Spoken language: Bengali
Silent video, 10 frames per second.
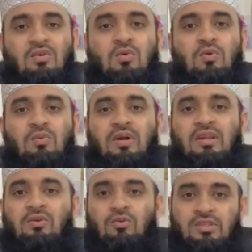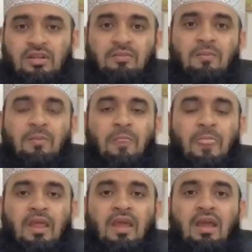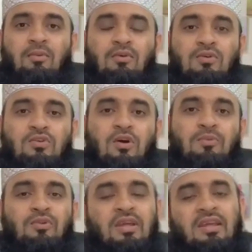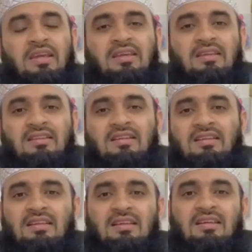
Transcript: কোরবানি করছেন এবং স্বপ্ন দেখেই তিনি